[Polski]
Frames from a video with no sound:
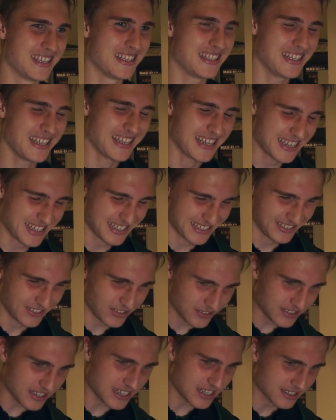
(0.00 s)
Nie,
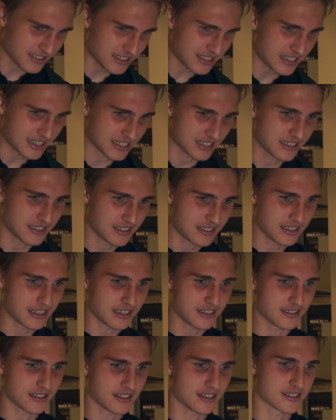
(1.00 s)
no tak, tak. Ja
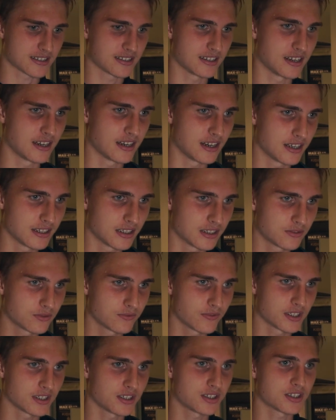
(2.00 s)
jadę teraz na, na
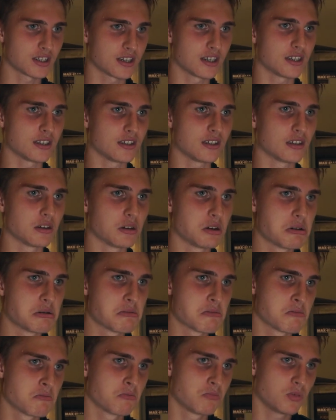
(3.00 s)
U20 i
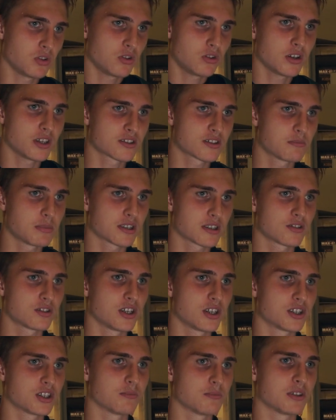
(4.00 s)
no, ja się bardzo
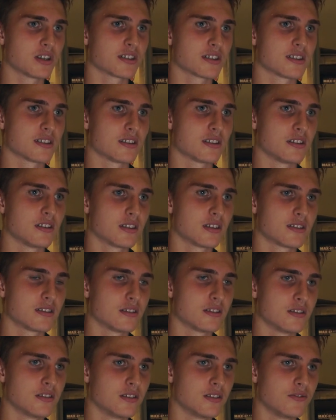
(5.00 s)
cieszę teraz na tym, na tym
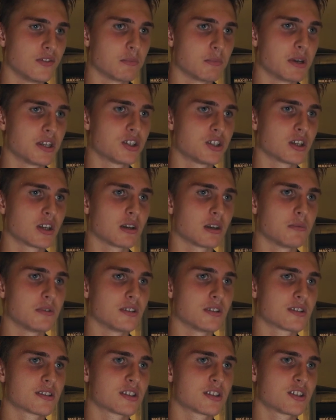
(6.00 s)
dwie mecze
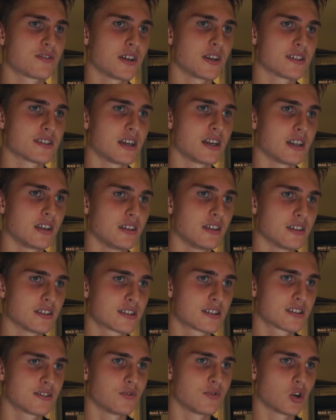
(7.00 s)
gramy z Szwajcarii i
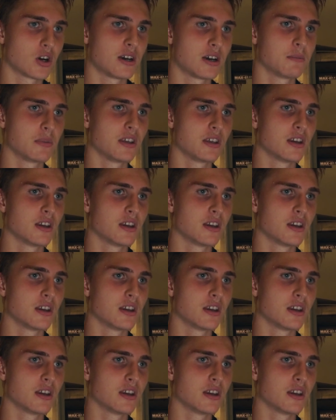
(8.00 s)
z Włochami